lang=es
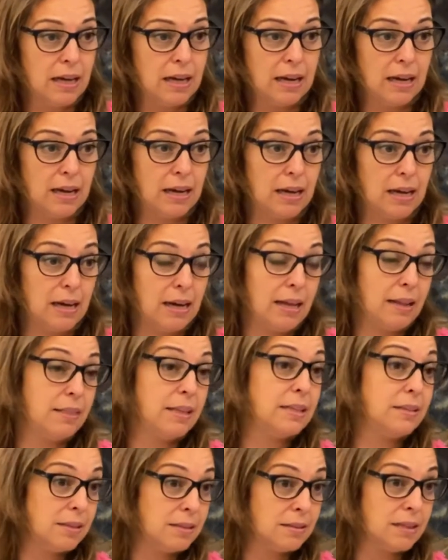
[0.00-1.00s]
a las
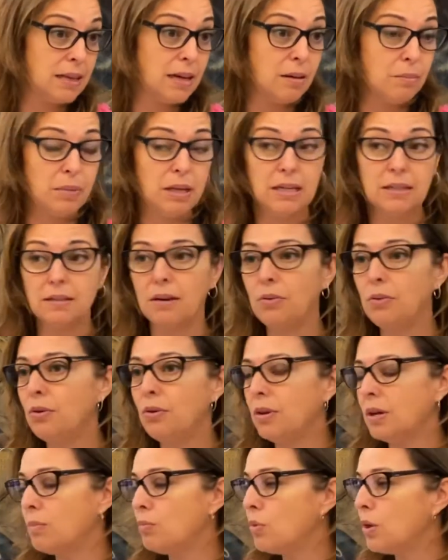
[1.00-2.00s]
distintas
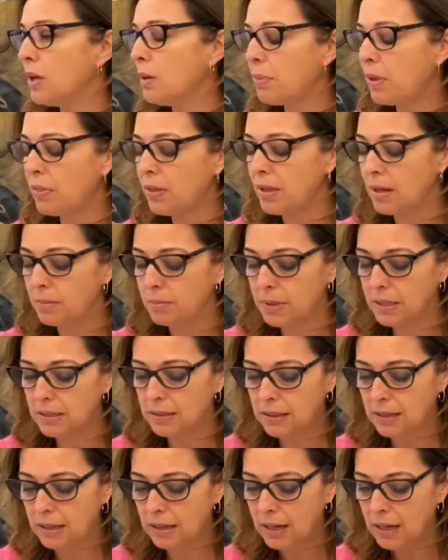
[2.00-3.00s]
administraciones, muy
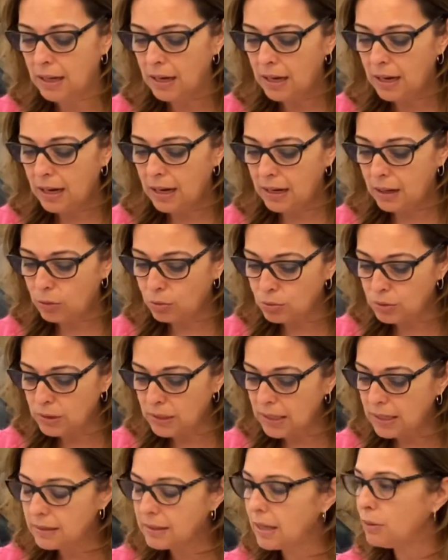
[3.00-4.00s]
especialmente a la Junta
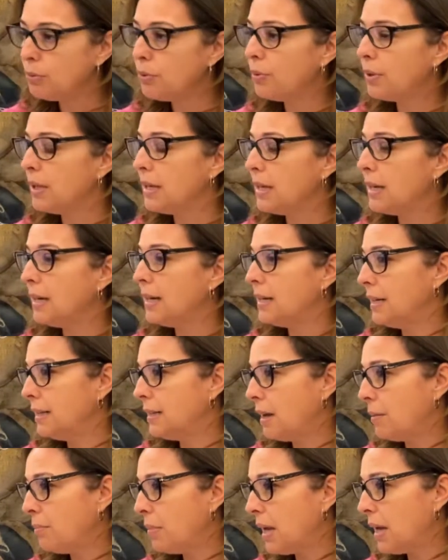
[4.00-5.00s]
de Andalucía y
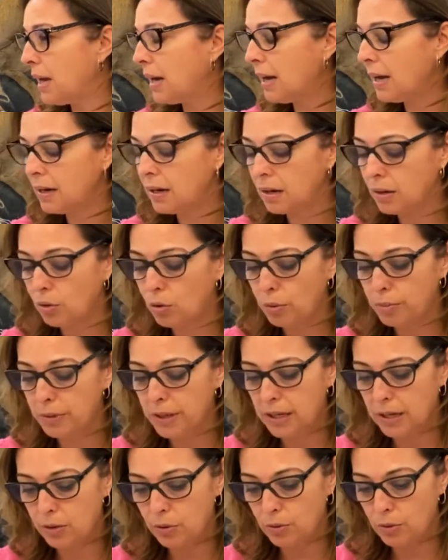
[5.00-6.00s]
también al
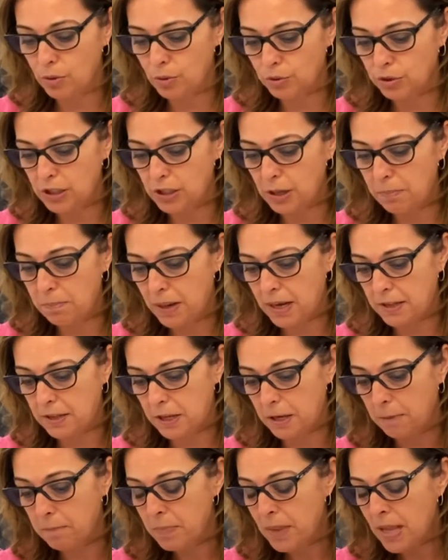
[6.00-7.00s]
Gobierno de
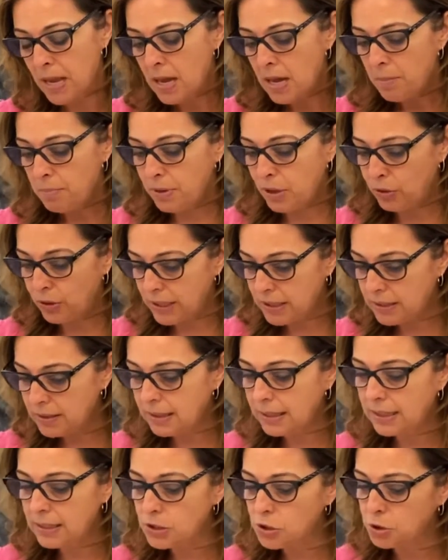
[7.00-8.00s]
España. Pero en este
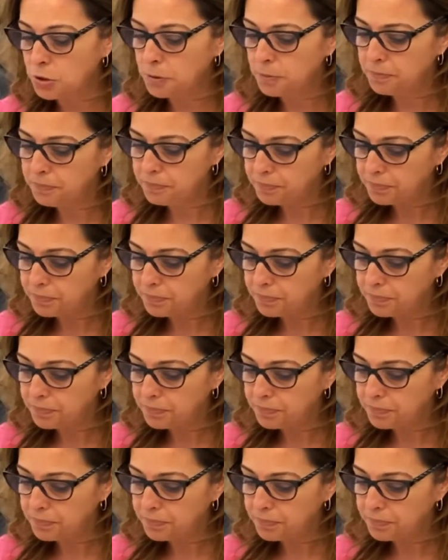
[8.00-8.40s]
caso,